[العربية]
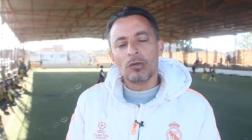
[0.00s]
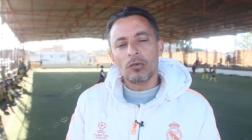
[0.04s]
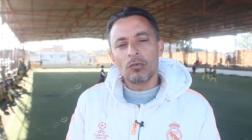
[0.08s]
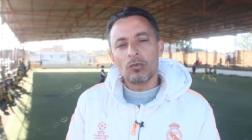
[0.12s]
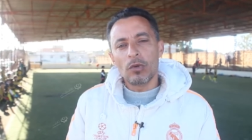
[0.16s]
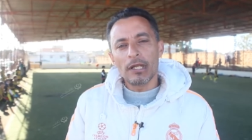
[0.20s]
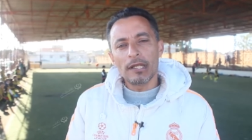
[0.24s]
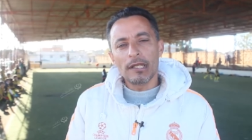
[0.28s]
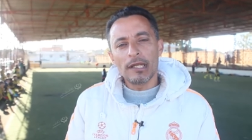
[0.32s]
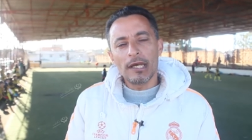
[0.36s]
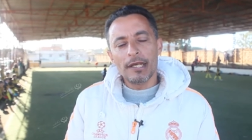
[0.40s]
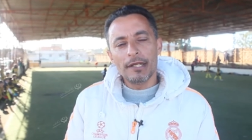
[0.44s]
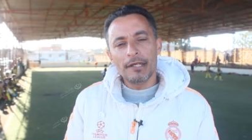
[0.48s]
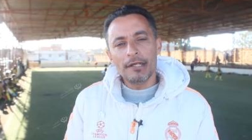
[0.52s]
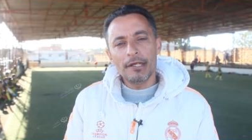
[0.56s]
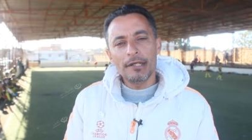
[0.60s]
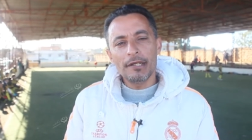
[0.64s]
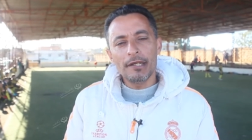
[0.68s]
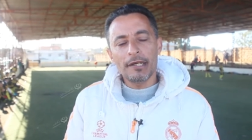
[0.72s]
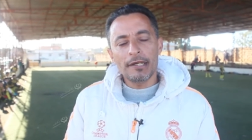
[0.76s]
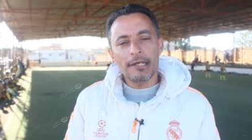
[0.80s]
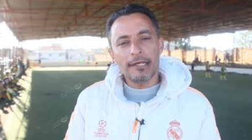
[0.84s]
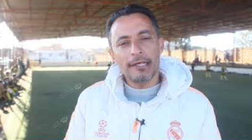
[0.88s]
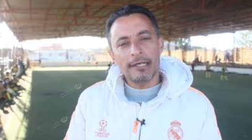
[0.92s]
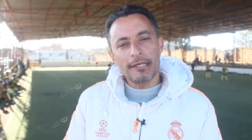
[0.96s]
والله
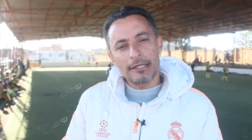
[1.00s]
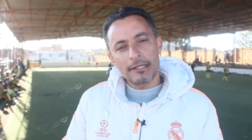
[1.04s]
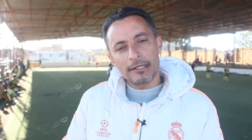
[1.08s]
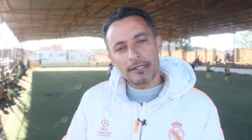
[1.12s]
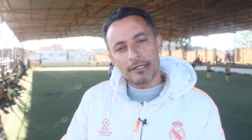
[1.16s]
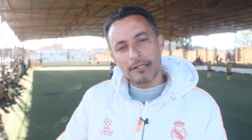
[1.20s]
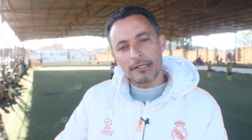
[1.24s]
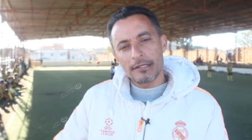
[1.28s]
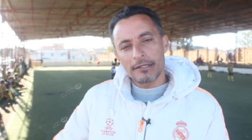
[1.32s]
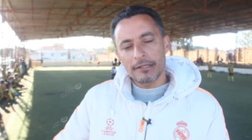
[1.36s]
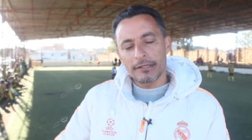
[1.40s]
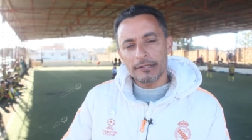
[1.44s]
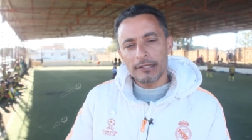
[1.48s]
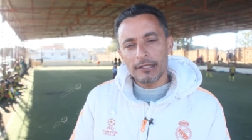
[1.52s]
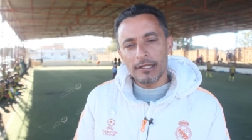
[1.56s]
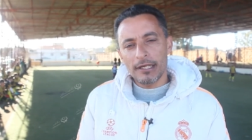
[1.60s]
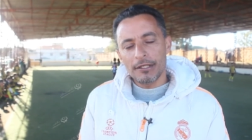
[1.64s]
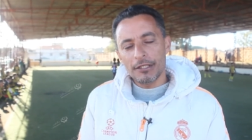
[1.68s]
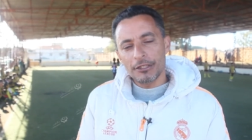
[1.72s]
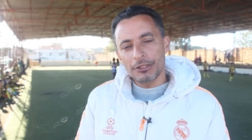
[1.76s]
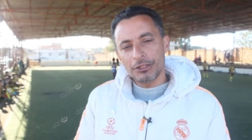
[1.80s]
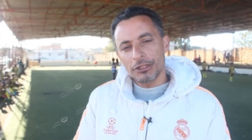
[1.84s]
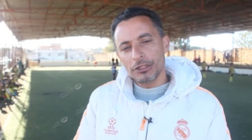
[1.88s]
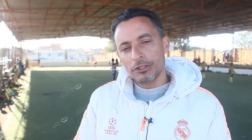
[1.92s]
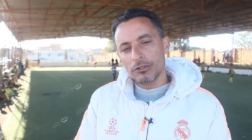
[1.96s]
نحن كقطاع
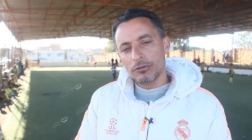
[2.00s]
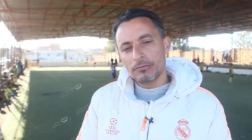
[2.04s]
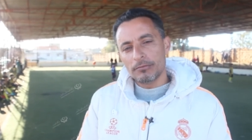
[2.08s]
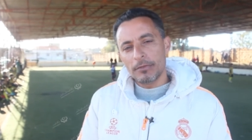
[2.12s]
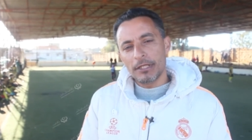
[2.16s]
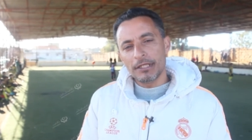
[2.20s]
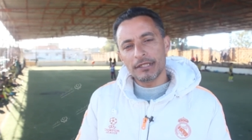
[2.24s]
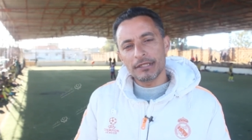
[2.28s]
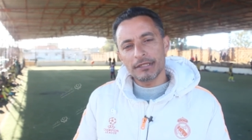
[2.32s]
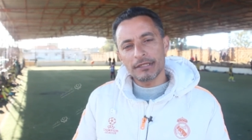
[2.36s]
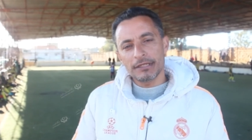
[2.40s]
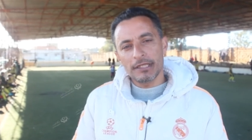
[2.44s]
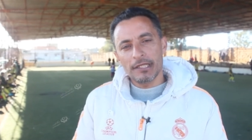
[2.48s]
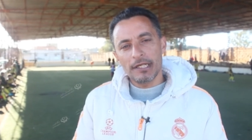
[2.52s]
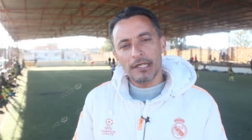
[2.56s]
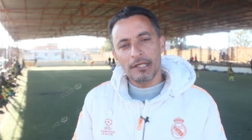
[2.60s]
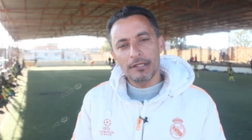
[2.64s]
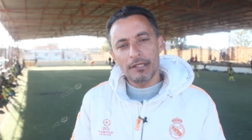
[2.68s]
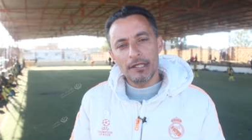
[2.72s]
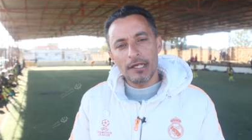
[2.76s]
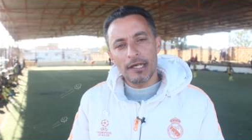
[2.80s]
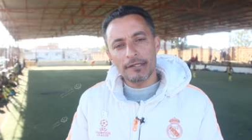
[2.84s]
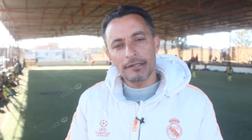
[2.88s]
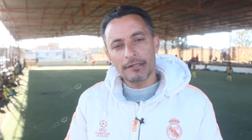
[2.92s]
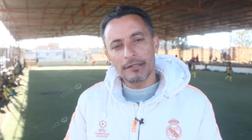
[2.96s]
ناشئين ومدرسه
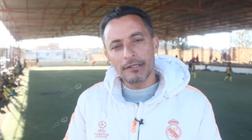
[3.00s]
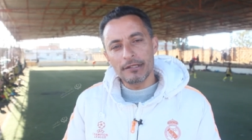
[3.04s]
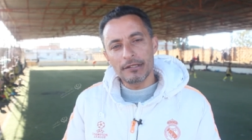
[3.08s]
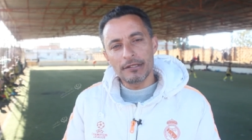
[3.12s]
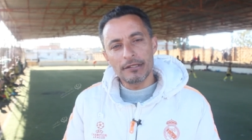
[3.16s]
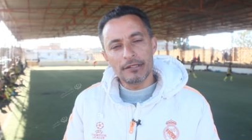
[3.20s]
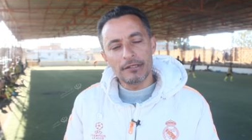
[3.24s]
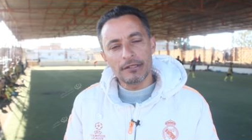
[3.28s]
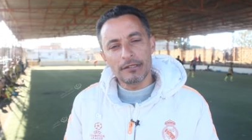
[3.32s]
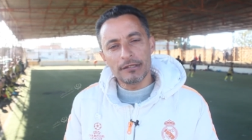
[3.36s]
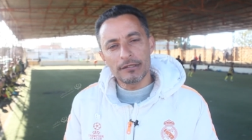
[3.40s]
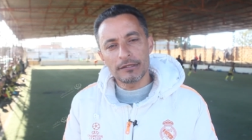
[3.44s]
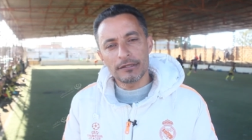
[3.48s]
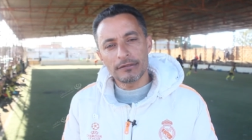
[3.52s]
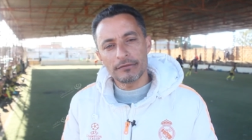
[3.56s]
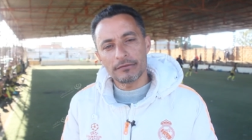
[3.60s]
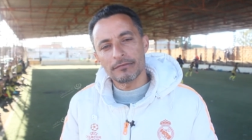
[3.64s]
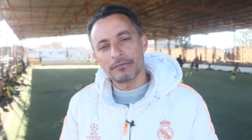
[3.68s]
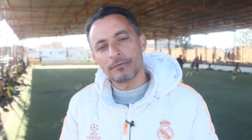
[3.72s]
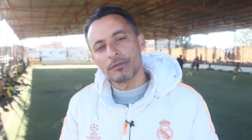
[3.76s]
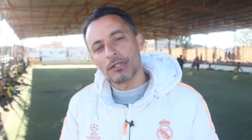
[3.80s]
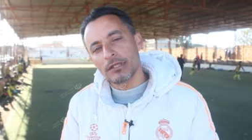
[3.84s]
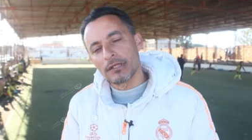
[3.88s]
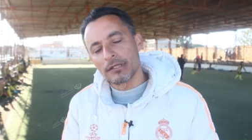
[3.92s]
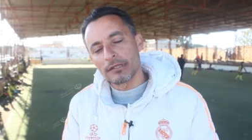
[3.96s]
يعني حاطين
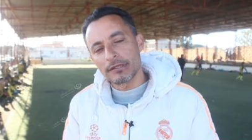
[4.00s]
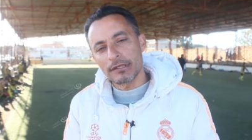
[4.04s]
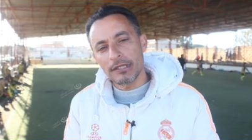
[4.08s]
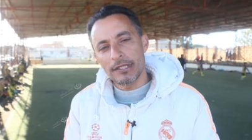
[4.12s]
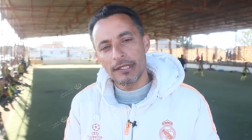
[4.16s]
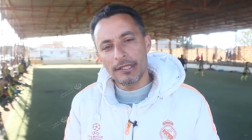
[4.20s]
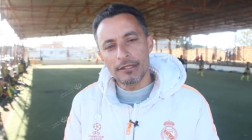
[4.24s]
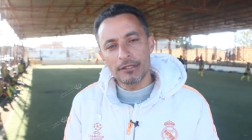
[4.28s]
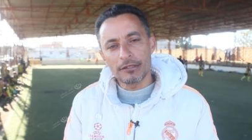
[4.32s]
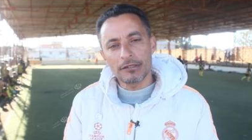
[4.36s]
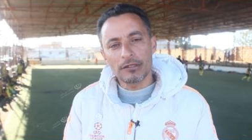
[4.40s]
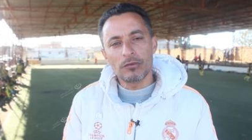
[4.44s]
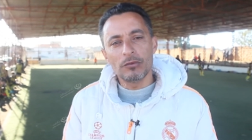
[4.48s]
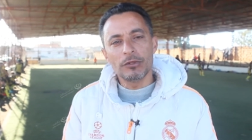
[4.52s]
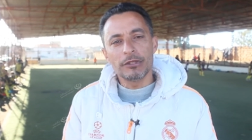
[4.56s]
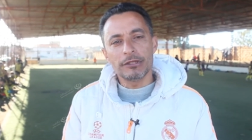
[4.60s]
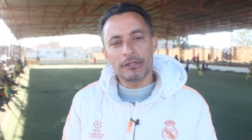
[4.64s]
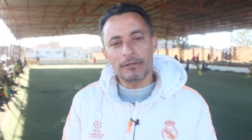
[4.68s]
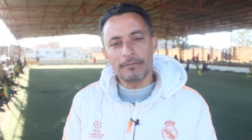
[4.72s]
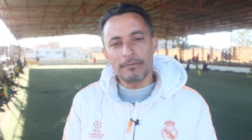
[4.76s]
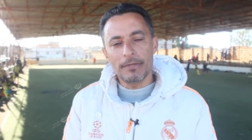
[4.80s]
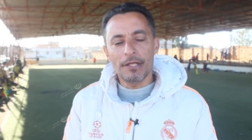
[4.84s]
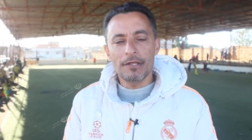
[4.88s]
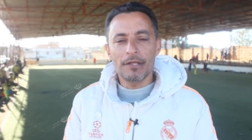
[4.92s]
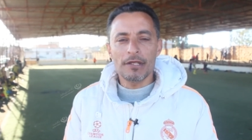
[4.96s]
آه، خطه يعني طويله
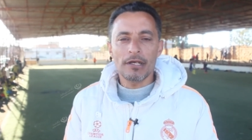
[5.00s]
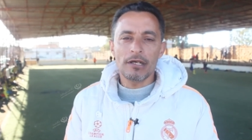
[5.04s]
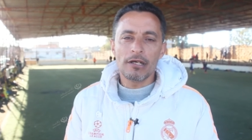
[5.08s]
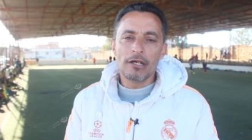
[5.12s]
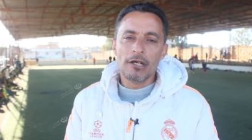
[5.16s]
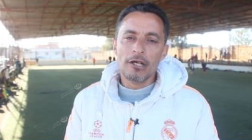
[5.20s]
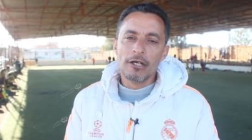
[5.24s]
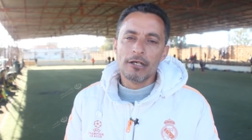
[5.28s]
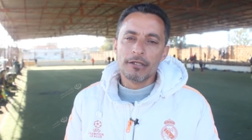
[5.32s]
المدى